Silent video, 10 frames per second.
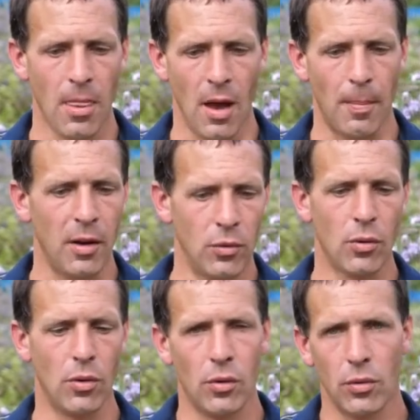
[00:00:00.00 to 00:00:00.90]
Après,
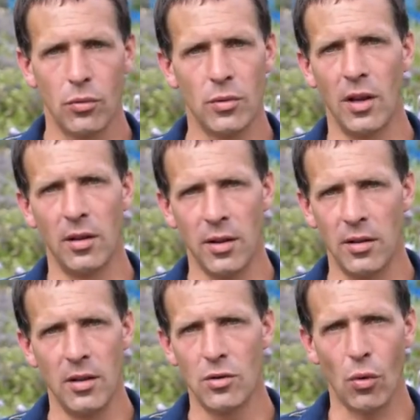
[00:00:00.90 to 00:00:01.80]
donc, euh, toutes les
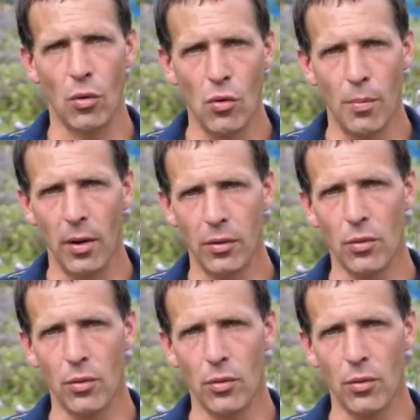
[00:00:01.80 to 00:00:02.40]
techniques se recoupent, hein,